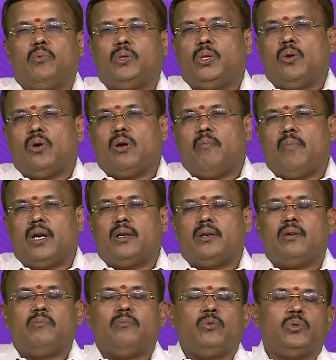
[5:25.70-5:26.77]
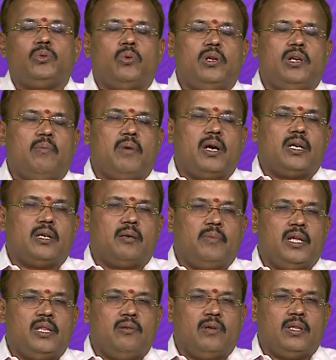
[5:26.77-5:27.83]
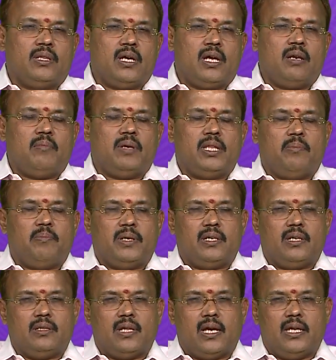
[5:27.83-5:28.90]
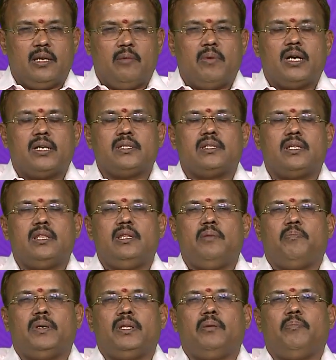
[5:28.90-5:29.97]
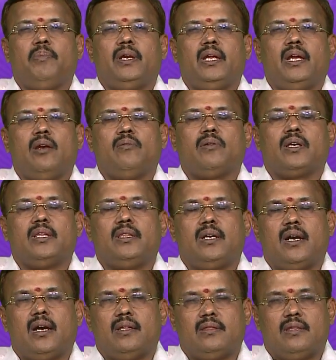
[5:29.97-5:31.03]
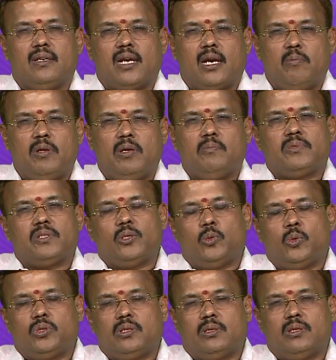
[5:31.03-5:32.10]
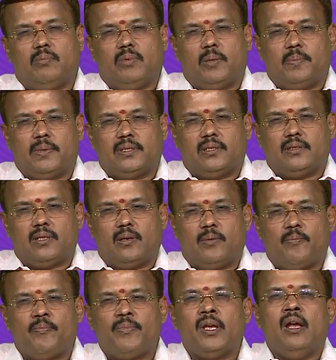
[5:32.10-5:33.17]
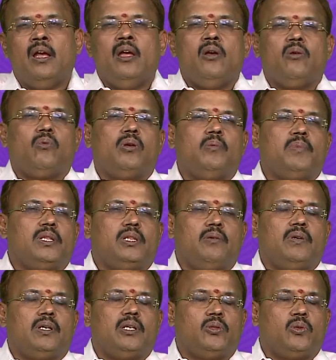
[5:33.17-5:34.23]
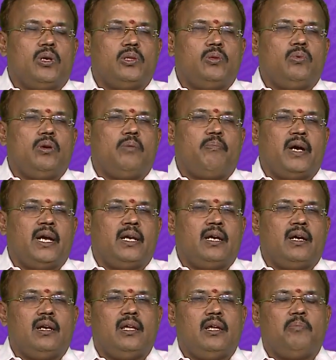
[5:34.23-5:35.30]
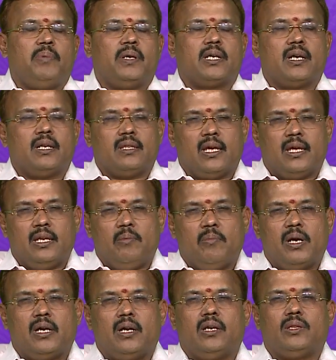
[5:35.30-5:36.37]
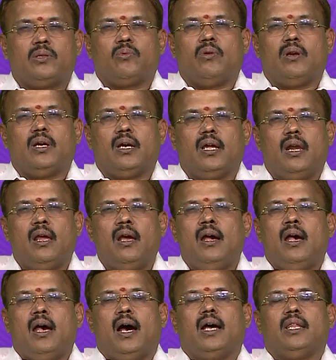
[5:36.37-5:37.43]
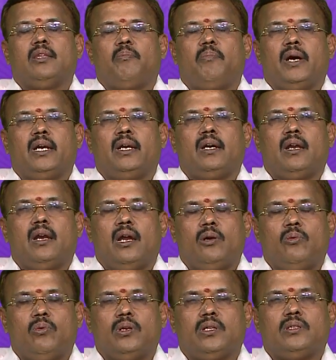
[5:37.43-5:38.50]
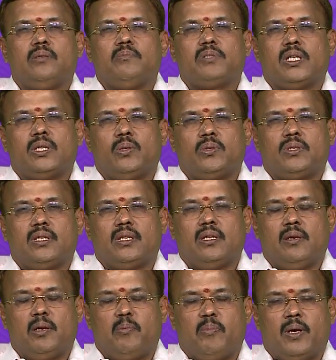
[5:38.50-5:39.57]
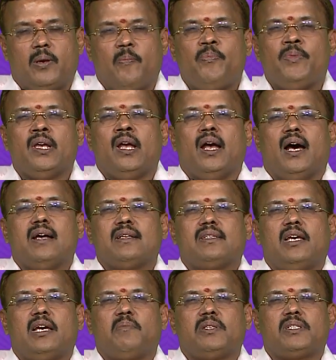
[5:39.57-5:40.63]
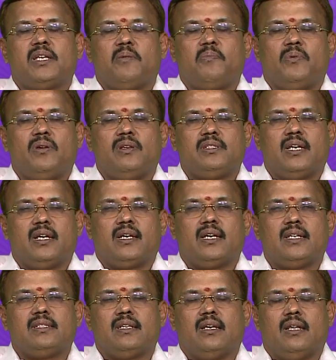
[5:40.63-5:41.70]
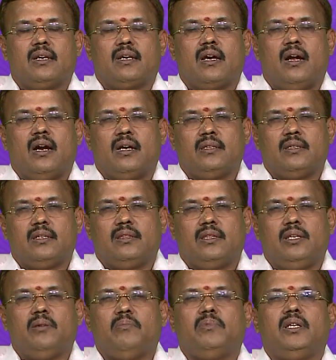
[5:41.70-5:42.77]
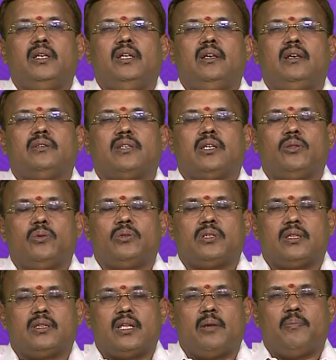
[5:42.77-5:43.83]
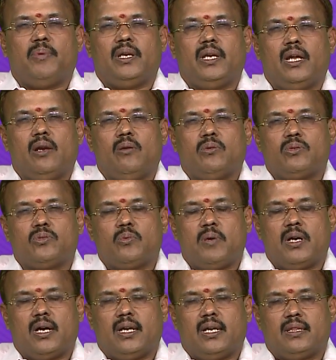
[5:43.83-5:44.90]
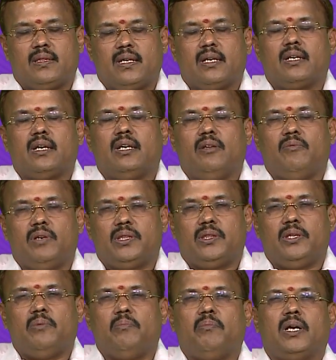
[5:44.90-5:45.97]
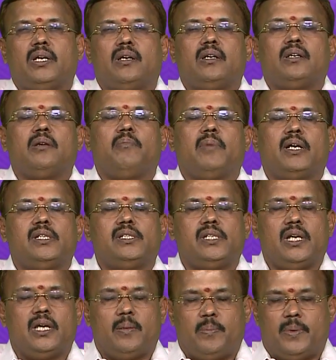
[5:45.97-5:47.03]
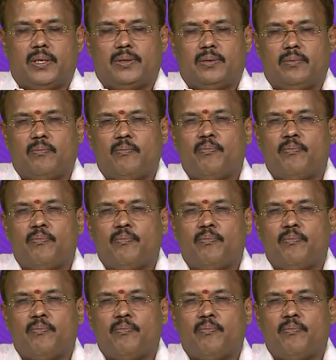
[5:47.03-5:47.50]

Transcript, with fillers: உத்தியோக மாற்றம் தொழில் மாற்றம் எது வந்தாலும் அதை பற்றி தைரியமாக சிந்திப்பது பெரிய அளவுக்கு எதிர்காலத்தில் நன்மையும் சந்தோஷத்தையும் ஏற்படுத்தி தரும் குடும்பத்தை விட்டு தொலைதூர பயணங்கள் ஏற்பட்டால் தைரியமாக எடுத்துக்கொள்ளுங்கள் அந்த பயணங்கள் அனுகூலத்தையும் சந்தோஷத்தையும் ஏற்படும் அசையா பொருள் சேர்க்கை சிலருக்கு ஆனந்தத்தையும் திடீர் சந்தோஷத்தால் பெரிய அளவுக்கு சுபகாரிய தடைகள் நிவர்த்தியும் மற்றற்ற மகிழ்ச்சியை ஏற்படுத்தும்